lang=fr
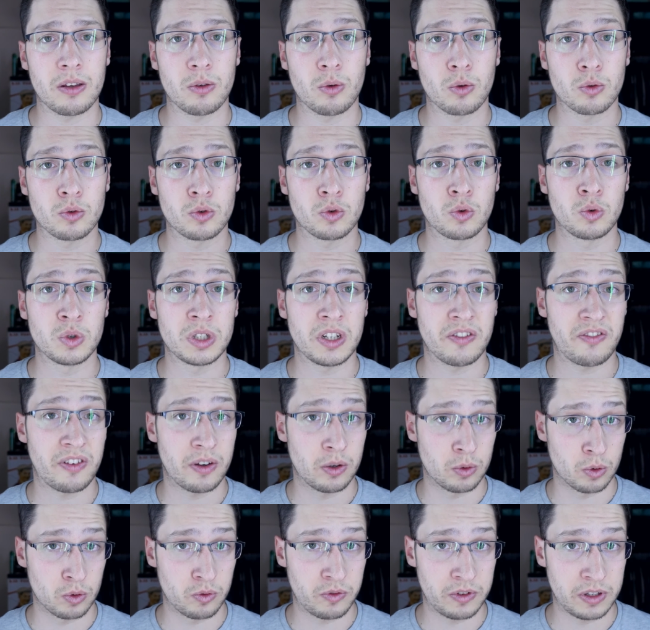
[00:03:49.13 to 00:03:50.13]
donc du coup j'ai fait
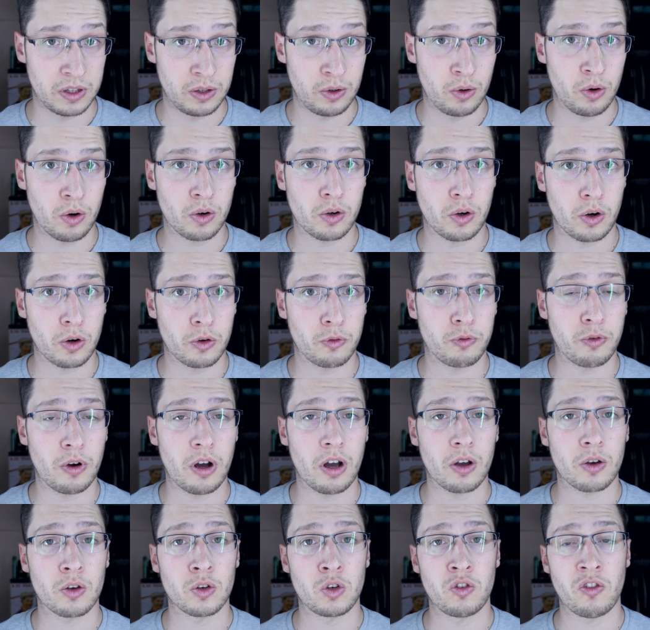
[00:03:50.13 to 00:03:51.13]
une autre vidéo, encore une
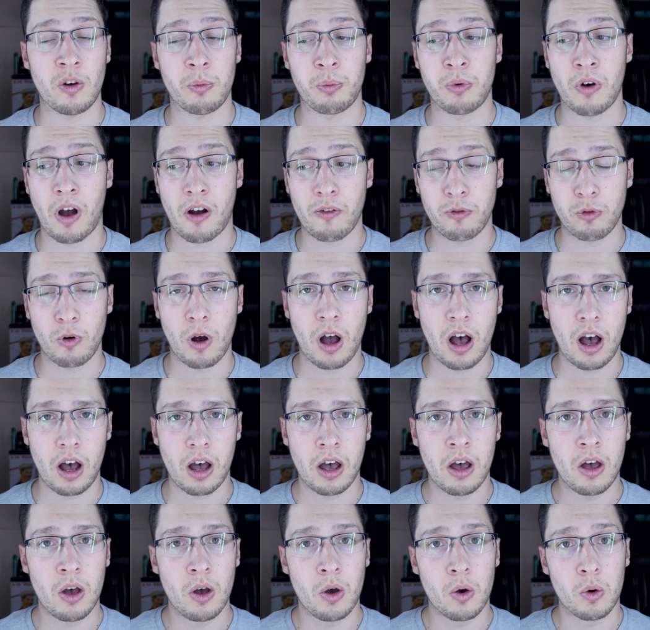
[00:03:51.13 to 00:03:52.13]
fois, que tu vas pouvoir voir,